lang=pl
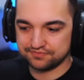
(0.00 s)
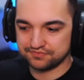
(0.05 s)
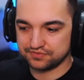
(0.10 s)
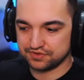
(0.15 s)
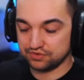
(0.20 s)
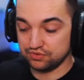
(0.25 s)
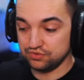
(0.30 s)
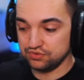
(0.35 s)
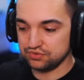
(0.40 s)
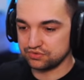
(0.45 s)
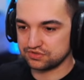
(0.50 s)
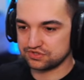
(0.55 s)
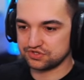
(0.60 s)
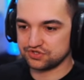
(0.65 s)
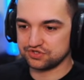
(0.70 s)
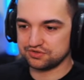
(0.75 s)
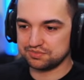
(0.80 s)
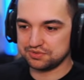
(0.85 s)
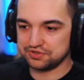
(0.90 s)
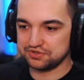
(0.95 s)
Uuu,
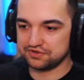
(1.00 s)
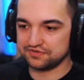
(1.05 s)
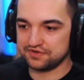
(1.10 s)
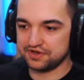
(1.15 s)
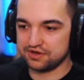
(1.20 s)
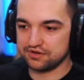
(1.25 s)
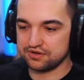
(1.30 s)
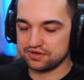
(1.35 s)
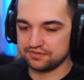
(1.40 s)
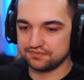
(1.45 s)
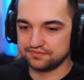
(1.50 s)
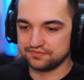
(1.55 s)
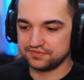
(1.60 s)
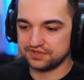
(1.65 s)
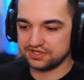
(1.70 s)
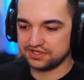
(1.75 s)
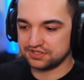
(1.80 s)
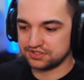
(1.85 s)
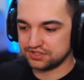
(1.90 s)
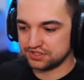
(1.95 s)
coś odblokowałem.
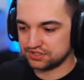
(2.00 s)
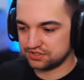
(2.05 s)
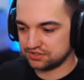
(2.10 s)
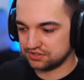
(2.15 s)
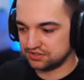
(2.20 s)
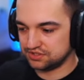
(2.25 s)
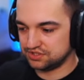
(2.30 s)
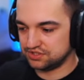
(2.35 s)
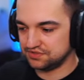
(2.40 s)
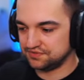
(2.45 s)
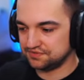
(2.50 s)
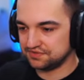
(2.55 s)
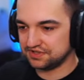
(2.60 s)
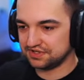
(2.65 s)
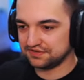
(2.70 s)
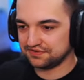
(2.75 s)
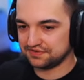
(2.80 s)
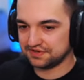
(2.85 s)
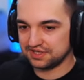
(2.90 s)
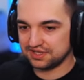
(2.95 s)
Jakieś
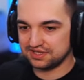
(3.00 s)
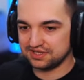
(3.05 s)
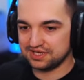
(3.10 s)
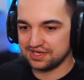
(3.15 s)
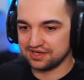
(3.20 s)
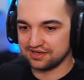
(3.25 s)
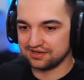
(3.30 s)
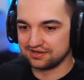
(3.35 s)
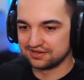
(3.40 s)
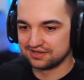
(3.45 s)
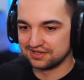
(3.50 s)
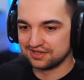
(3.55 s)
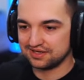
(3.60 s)
dziwne felgi.